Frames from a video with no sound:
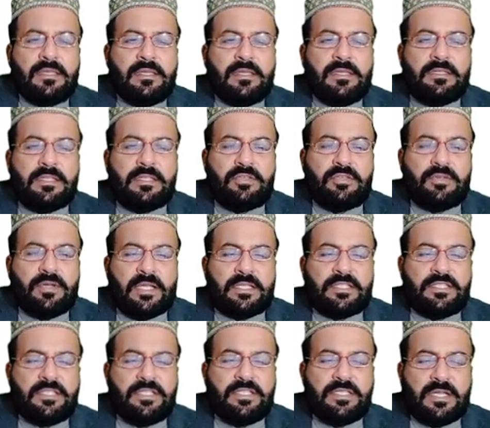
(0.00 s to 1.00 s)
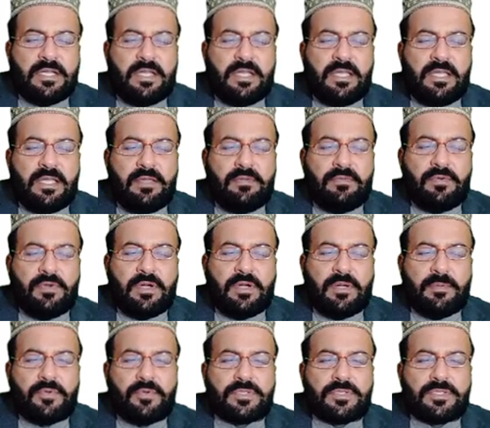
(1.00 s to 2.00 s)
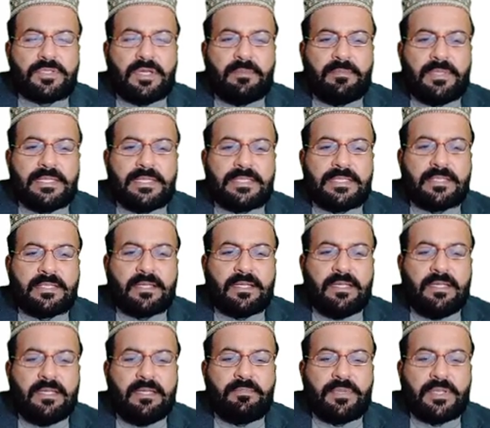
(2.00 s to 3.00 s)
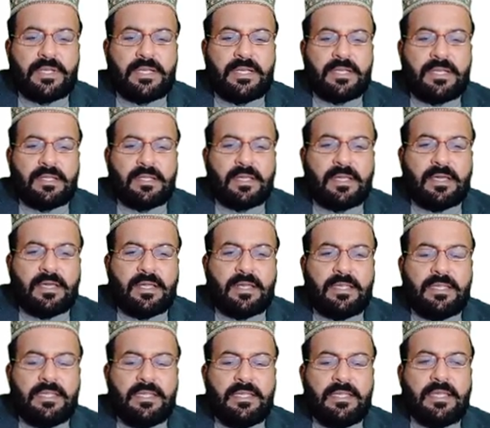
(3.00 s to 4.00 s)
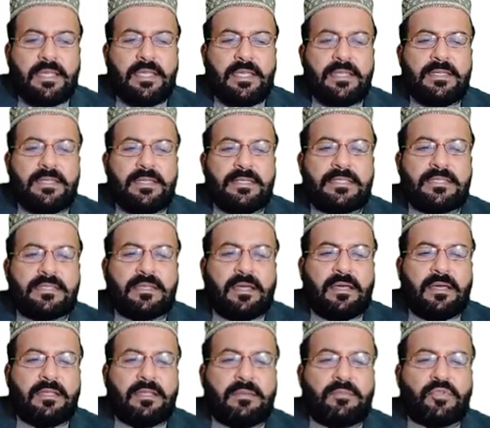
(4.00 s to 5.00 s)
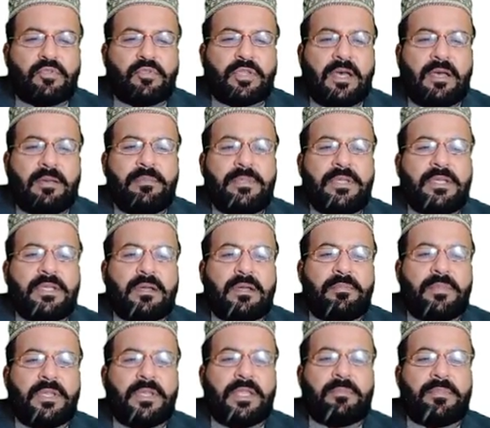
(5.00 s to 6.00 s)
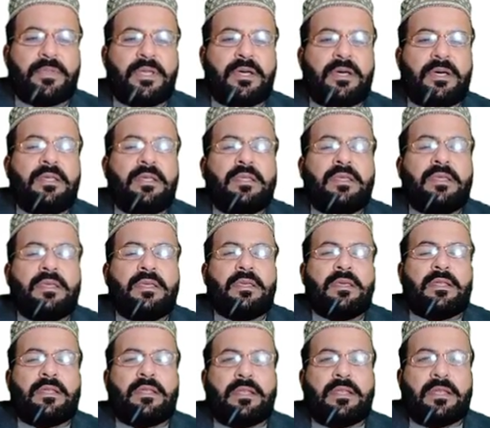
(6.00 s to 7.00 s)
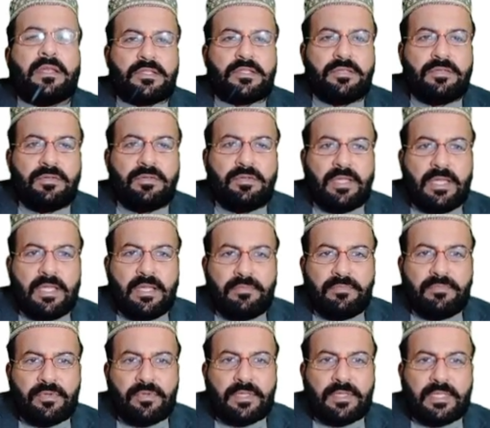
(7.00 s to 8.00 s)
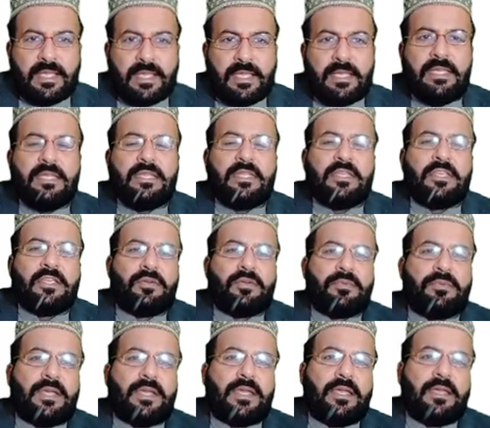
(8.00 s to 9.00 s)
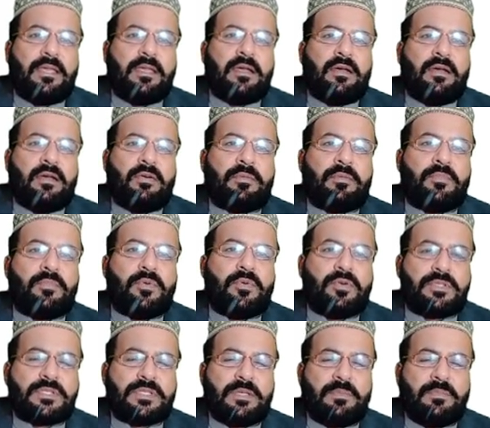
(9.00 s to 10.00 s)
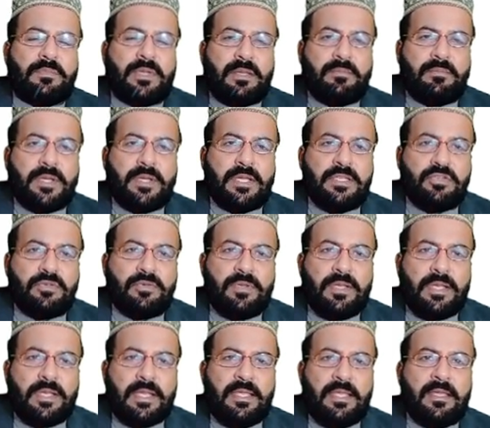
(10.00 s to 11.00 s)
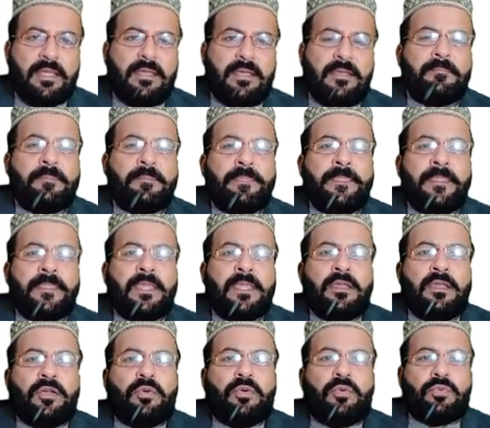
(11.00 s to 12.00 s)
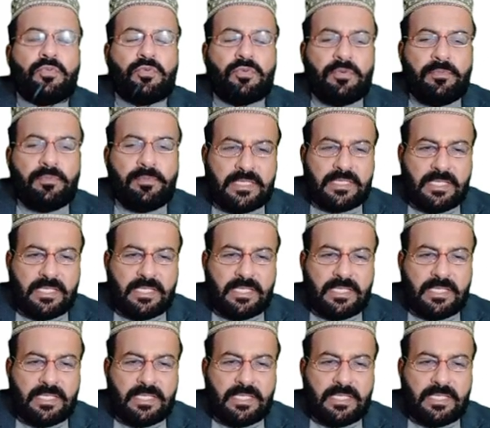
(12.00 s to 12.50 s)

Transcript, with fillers: ये जो अच्छी चाल है वो आपको सामने स्क्रीन पर नज़र आ रही है इस चाल के मुताबिक हमने अपना नक्श जो है वो तहरीर किया हुआ है और बहुत से बहन भाई जो नए हैं उनको मैं